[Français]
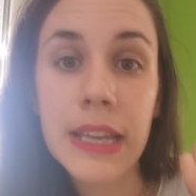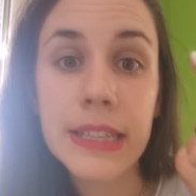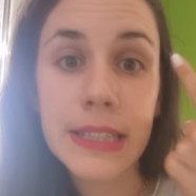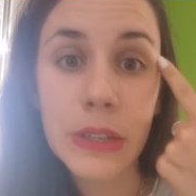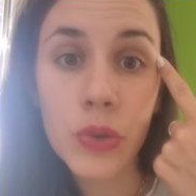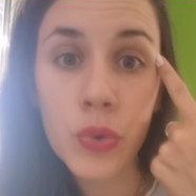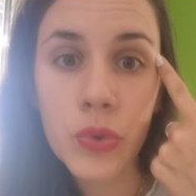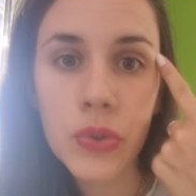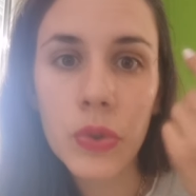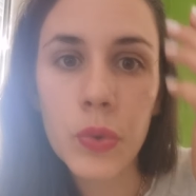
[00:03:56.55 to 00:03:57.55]
C'est
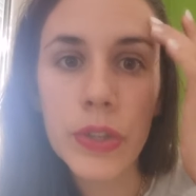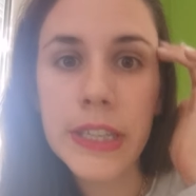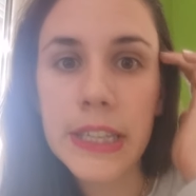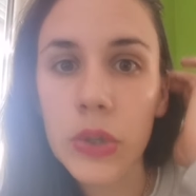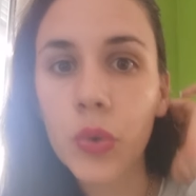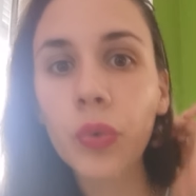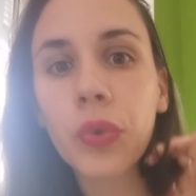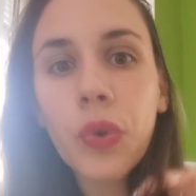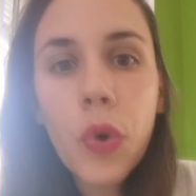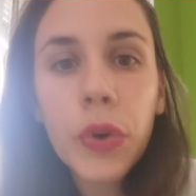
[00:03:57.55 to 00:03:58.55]
juste une question
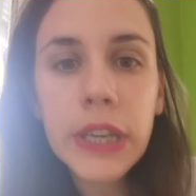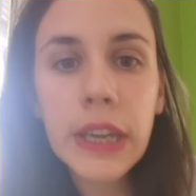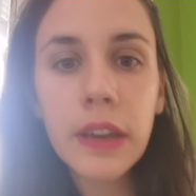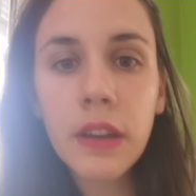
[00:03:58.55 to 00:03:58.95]
de OK.